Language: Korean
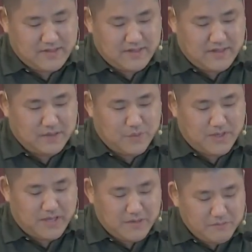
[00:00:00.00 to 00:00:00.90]
그분이
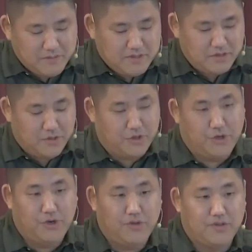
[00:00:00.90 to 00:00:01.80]
좋으신
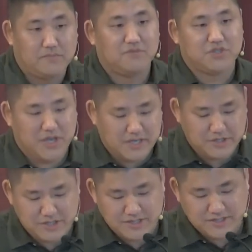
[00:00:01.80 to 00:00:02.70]
하나님이시기
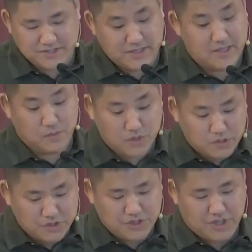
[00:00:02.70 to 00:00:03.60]
때문입니다.
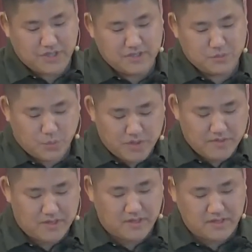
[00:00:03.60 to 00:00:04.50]

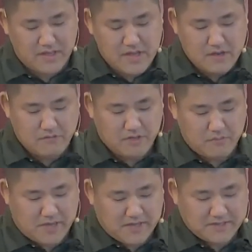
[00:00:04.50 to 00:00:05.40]
세상이 다
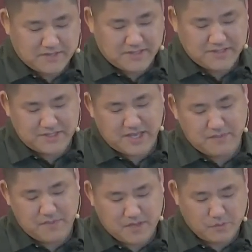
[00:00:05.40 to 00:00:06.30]
변해도 그리고
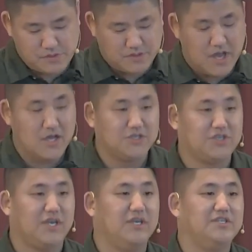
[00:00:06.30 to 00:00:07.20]
세상이 다
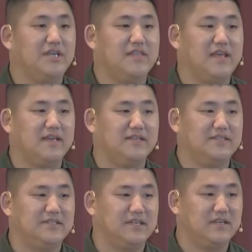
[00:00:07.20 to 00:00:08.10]
변하겠지만 한 가지는
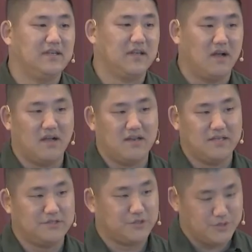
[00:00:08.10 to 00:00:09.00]
변하지 않을
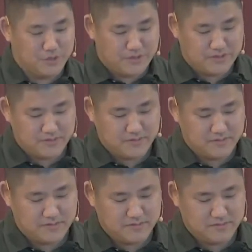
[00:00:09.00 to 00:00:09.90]
것인데
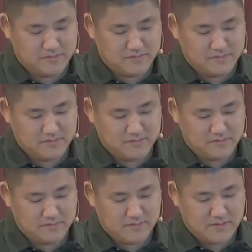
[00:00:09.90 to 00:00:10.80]
그것은 바로
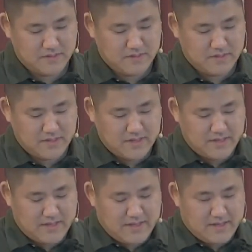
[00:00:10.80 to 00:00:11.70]
하나님이
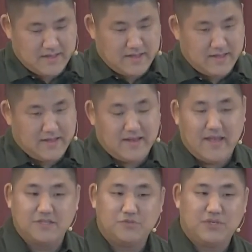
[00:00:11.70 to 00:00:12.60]
선하시다는 사실입니다.
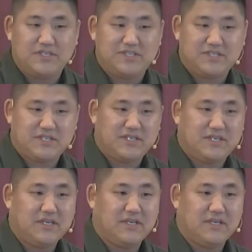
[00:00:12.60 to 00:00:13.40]
Uh,